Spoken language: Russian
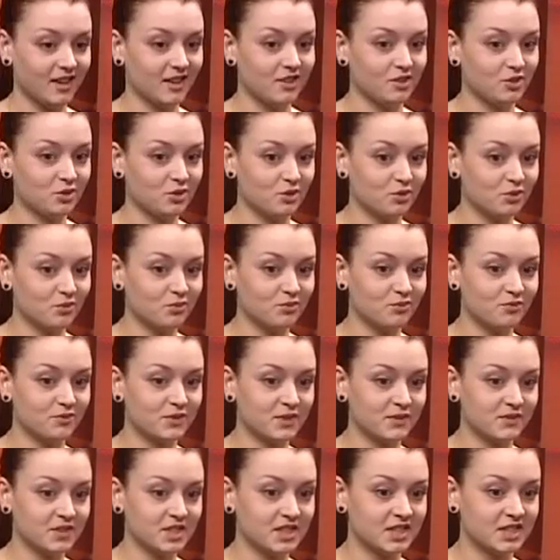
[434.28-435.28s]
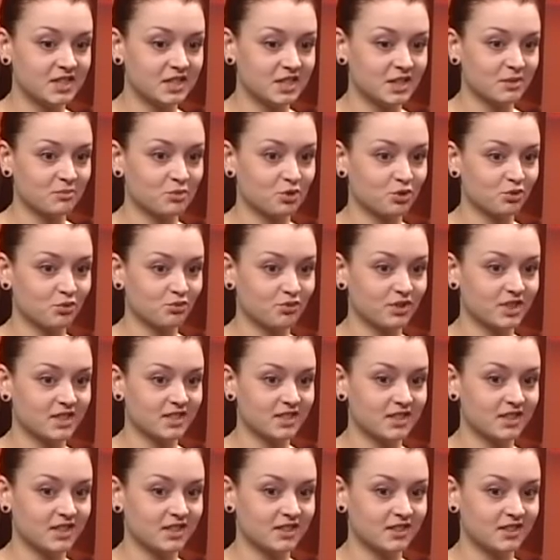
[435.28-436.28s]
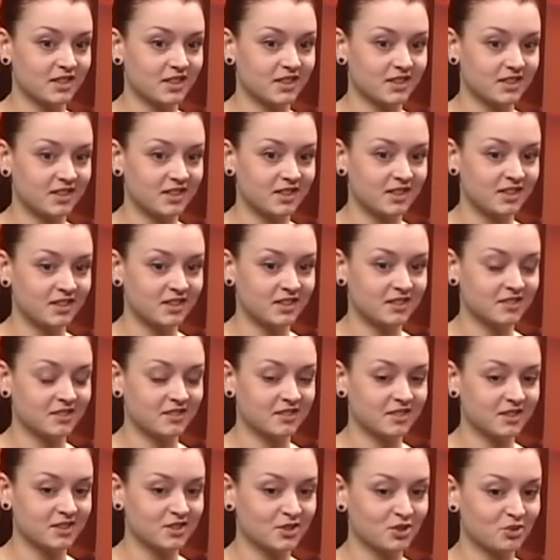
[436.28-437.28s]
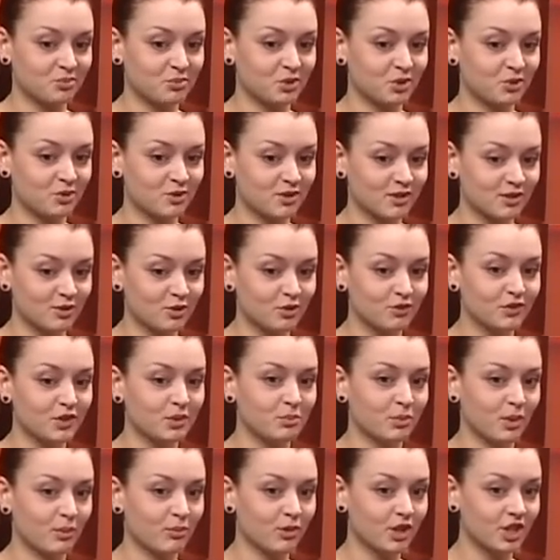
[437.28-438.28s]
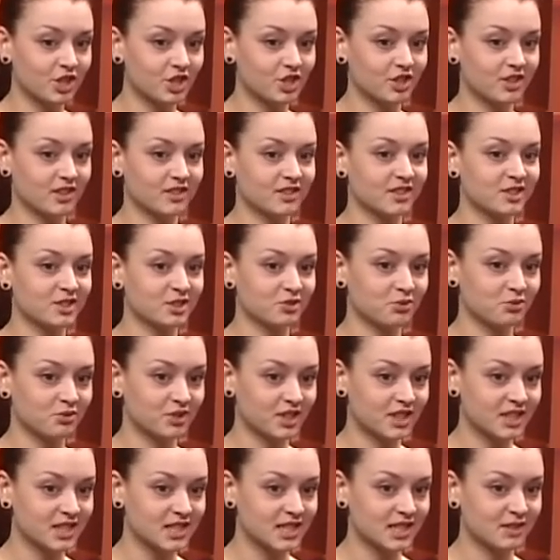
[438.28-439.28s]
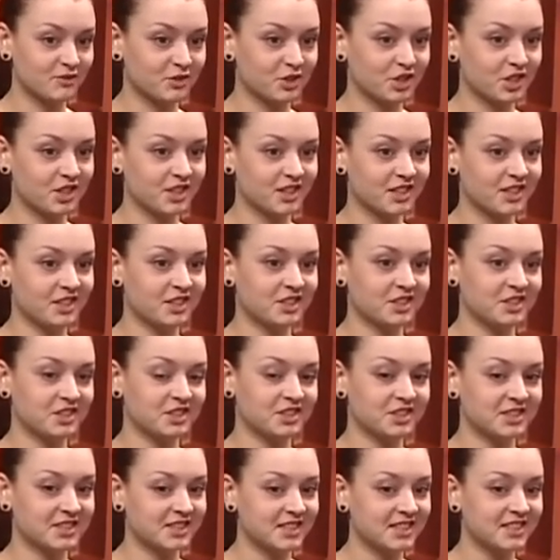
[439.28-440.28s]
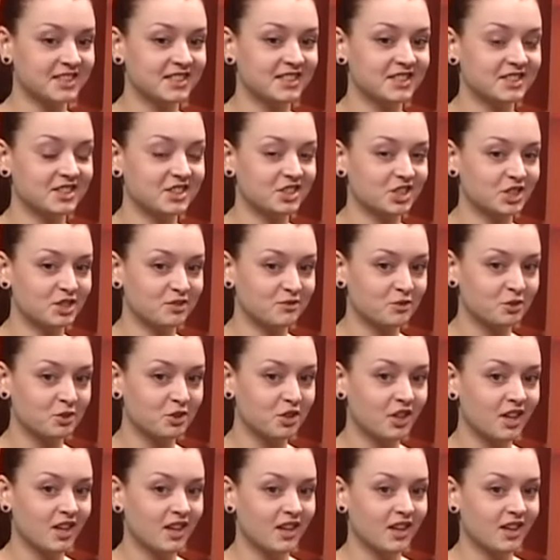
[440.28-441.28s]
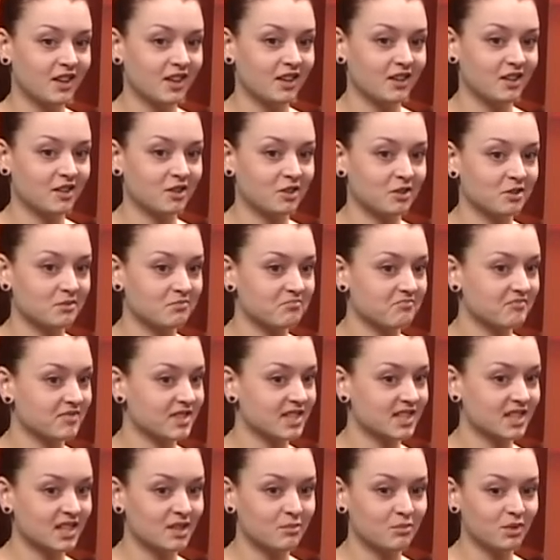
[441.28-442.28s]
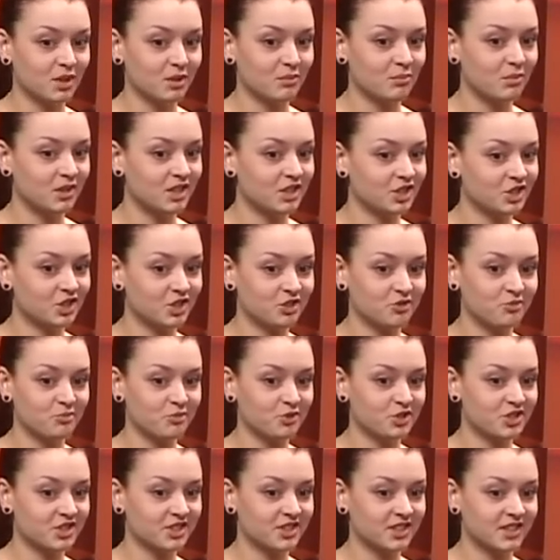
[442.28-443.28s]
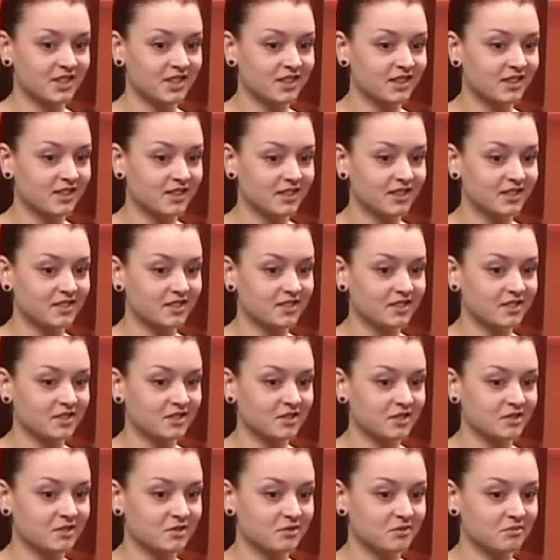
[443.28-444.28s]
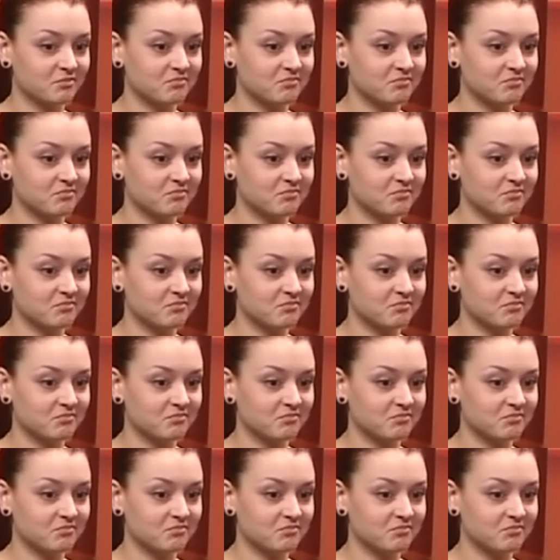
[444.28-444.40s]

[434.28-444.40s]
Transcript: Но ну, в связи с тем, что у нас нет никаких э, особых условий, поблажек от государства, никаких ни скидок, ничего, э, самый большой мой страх – это